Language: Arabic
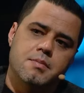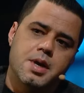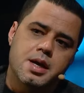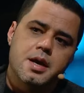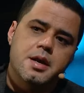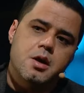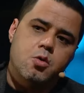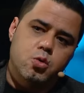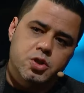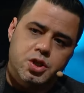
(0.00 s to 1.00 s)
ما كان
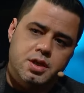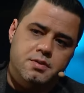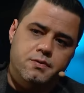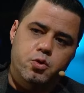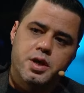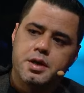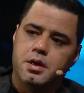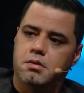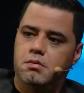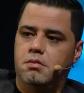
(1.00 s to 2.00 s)
يقول الشخص
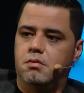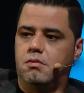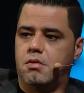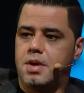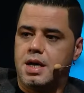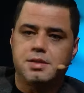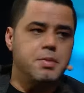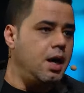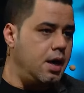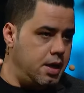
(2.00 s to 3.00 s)
الفلاني وما
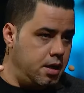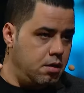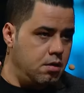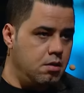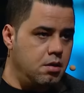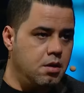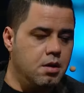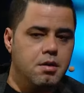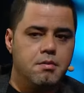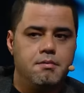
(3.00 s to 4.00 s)
أصبح عليه
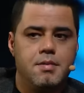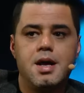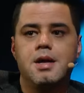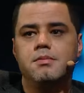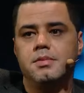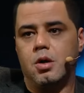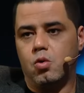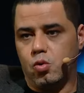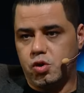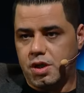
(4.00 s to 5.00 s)
ما لم
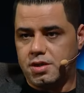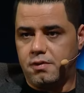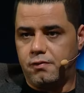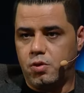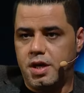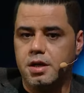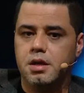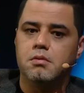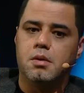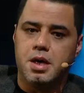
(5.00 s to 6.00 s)
يقله الشخص
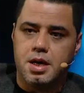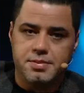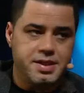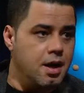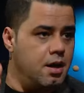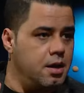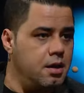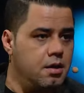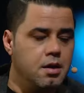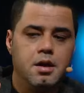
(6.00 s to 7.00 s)
الفلاني وما أمسى
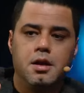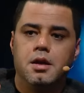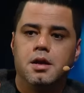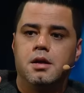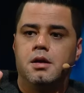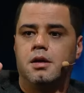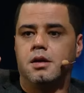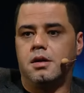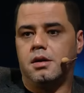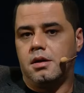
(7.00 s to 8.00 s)
عليه
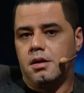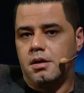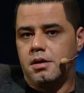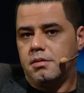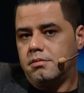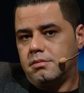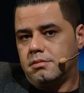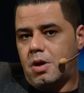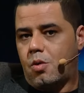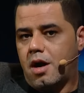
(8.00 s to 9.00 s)
آه
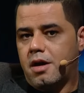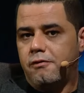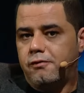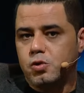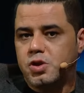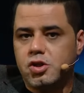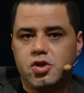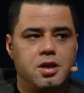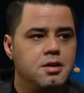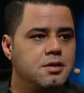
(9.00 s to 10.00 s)
مواقف
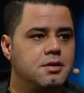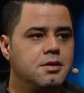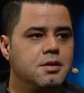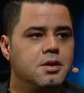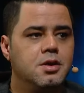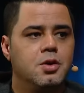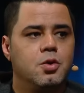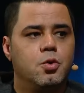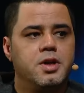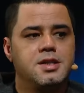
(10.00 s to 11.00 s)
تسجل
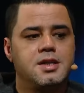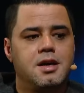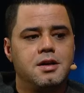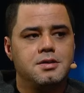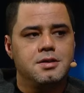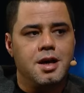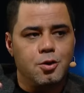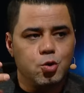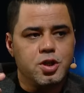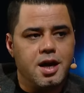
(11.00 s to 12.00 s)
والناس لها
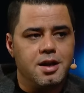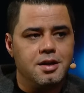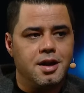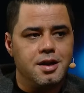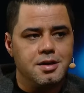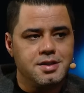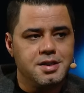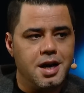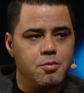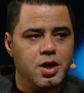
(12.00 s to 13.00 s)
القدرة على على
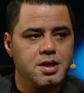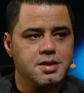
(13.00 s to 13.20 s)
الاستيعاب وعلى